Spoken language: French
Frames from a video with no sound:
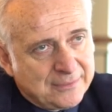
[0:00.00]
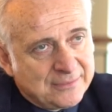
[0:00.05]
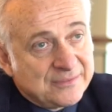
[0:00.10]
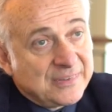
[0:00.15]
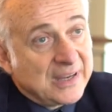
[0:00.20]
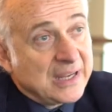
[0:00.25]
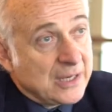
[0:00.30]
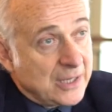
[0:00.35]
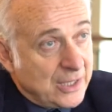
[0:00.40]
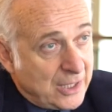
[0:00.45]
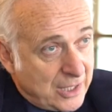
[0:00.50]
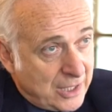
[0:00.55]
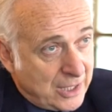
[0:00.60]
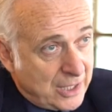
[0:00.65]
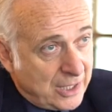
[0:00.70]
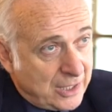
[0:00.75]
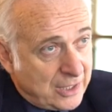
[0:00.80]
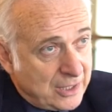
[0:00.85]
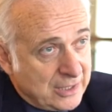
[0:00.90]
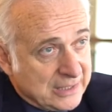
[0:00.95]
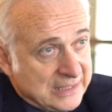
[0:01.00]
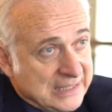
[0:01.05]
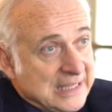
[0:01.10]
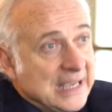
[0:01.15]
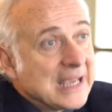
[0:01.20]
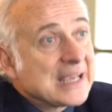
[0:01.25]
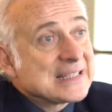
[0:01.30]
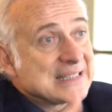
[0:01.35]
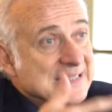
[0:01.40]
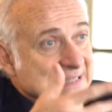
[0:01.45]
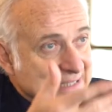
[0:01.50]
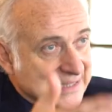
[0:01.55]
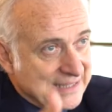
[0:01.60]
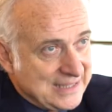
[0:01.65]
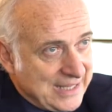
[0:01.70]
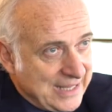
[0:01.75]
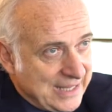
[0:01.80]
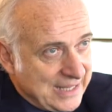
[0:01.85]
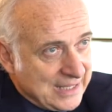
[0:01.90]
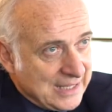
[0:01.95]
valeur qui
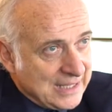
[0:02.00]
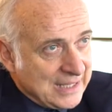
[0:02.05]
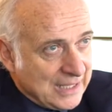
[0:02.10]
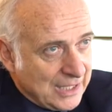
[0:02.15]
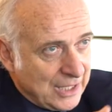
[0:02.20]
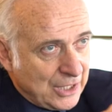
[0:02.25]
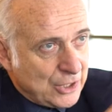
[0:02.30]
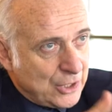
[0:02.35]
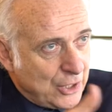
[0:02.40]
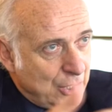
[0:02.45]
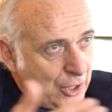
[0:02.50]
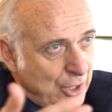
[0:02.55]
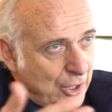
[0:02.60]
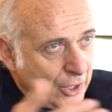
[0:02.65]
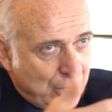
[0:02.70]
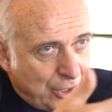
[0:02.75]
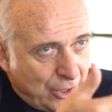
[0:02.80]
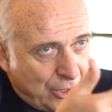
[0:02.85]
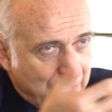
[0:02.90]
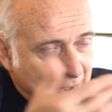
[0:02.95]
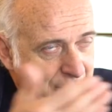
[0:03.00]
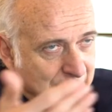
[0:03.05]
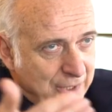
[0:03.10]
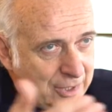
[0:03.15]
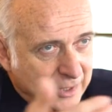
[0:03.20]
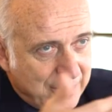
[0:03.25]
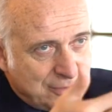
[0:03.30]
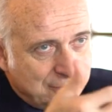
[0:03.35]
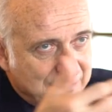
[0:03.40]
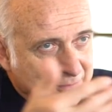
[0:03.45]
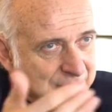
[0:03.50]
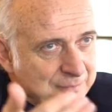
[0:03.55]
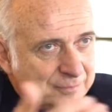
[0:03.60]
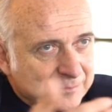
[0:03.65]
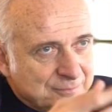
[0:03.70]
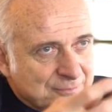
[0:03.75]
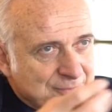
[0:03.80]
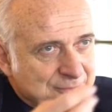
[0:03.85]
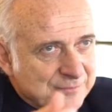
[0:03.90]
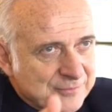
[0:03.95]
excédait leur euh, euh,
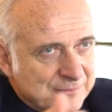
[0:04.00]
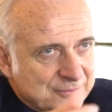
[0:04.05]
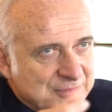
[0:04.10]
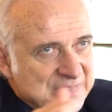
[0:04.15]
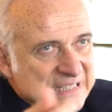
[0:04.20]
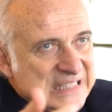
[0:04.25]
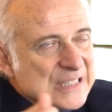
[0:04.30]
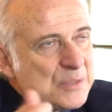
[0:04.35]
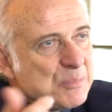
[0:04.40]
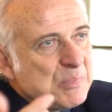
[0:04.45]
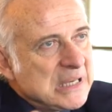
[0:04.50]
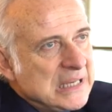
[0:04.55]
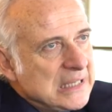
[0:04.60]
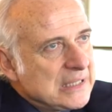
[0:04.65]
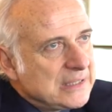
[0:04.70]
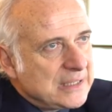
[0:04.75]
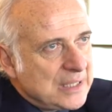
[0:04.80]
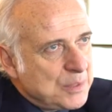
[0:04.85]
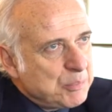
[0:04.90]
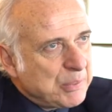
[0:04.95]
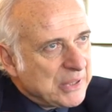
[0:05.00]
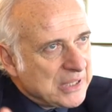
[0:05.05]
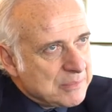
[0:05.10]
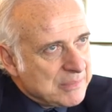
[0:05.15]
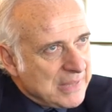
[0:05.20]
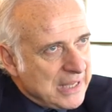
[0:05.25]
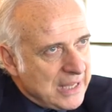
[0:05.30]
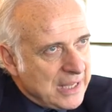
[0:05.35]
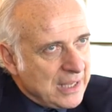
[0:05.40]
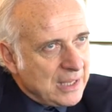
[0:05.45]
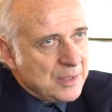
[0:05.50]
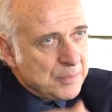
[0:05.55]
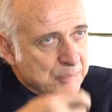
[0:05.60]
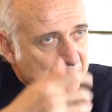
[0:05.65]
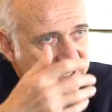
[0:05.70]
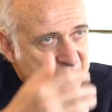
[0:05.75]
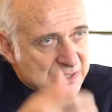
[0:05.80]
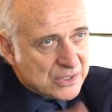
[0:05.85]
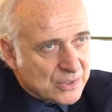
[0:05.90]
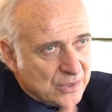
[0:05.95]
visibilité primaire
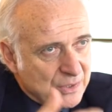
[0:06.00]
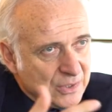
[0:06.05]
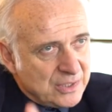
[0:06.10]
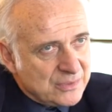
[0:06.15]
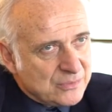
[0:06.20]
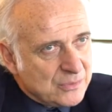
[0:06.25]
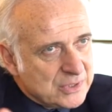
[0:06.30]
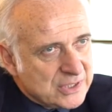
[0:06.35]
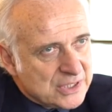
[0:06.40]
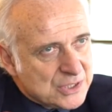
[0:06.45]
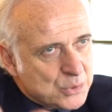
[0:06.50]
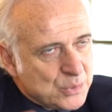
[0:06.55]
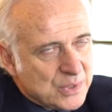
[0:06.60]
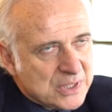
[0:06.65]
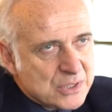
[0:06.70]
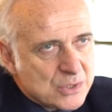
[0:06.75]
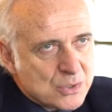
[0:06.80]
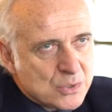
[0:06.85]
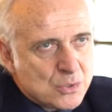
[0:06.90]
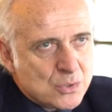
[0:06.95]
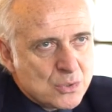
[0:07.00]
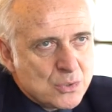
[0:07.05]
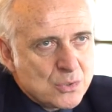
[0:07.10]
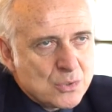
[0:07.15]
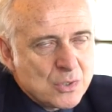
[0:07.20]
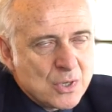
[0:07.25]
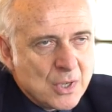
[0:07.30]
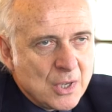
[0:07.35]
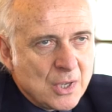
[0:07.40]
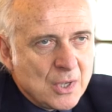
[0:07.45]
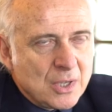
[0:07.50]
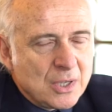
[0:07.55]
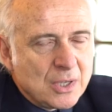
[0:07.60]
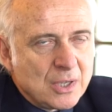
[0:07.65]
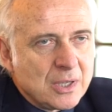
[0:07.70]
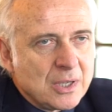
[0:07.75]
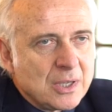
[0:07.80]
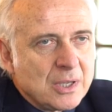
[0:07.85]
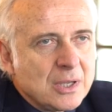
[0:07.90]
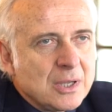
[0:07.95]
parce que les vols des oiseaux
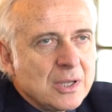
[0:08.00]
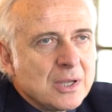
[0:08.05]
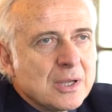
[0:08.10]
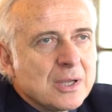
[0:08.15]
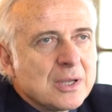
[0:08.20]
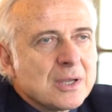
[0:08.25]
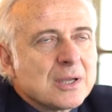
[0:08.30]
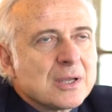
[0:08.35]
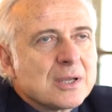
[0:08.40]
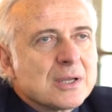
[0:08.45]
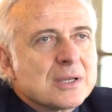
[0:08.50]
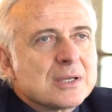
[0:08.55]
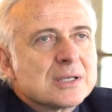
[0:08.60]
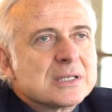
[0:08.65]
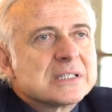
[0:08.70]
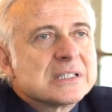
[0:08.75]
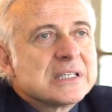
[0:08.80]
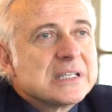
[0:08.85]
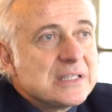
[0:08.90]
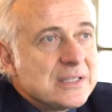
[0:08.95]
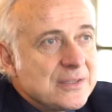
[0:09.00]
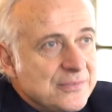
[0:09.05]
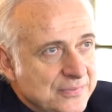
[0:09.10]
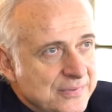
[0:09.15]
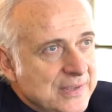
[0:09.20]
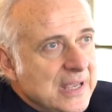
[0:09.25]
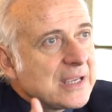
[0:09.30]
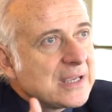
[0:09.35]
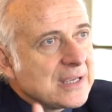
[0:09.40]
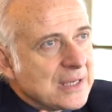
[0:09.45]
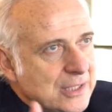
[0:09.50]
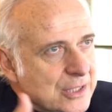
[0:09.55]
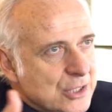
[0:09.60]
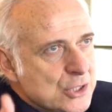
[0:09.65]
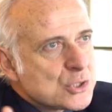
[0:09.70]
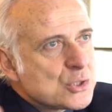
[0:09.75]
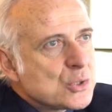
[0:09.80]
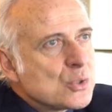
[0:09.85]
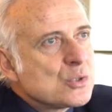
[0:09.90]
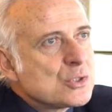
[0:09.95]
euh, signifiaient
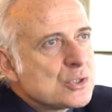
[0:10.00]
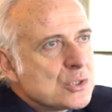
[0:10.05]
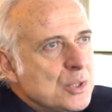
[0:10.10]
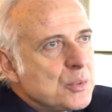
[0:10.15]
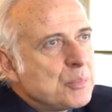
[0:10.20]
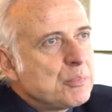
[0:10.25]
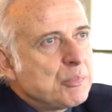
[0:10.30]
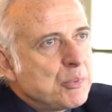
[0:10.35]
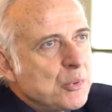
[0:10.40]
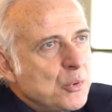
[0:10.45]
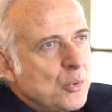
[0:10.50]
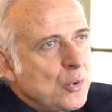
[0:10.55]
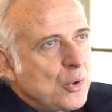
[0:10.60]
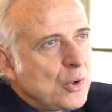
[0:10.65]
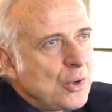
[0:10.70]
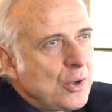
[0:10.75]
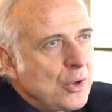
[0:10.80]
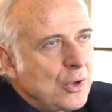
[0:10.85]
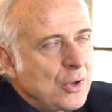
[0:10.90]
quelque chose pour